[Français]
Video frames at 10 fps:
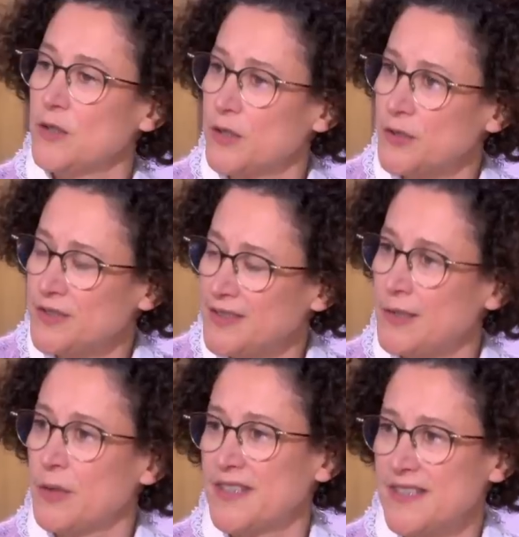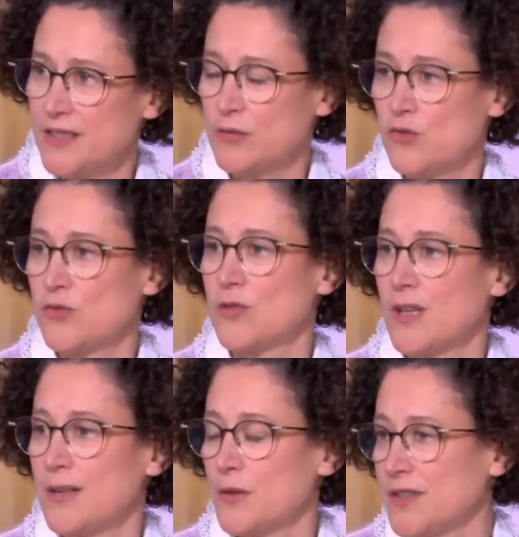le redit, le risque est toujours
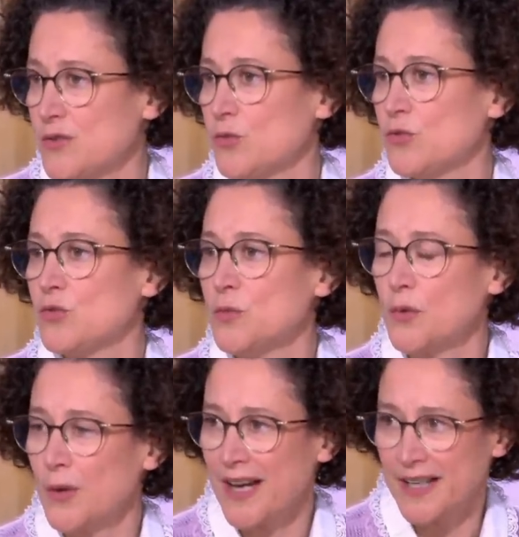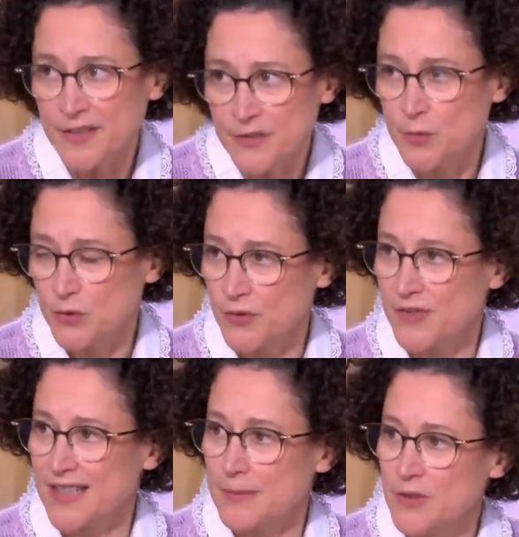là, le risque de coupure arrive
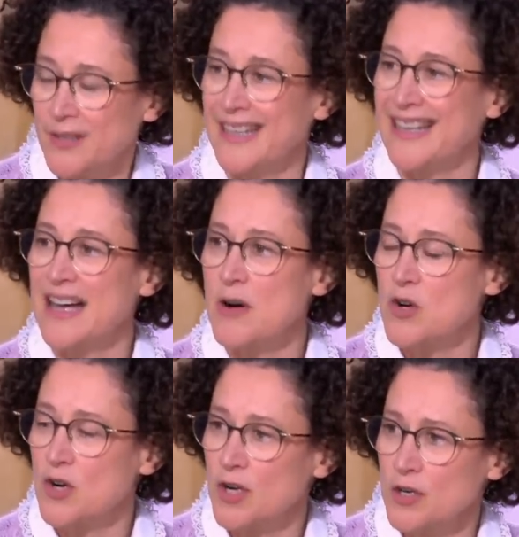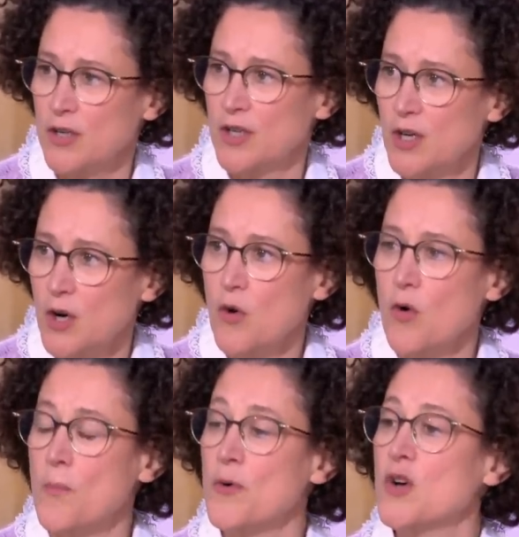potentiellement. Et là encore,
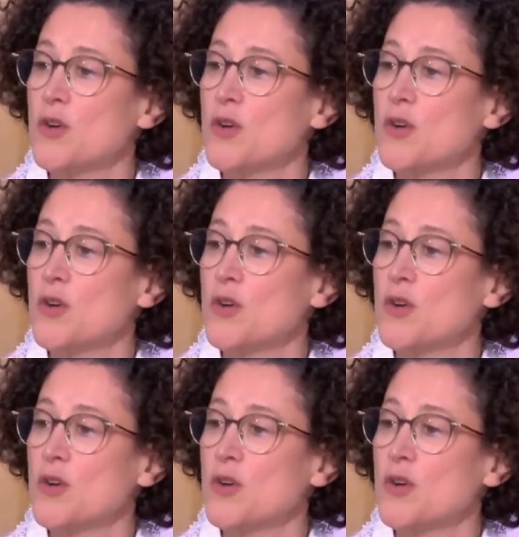il est on peut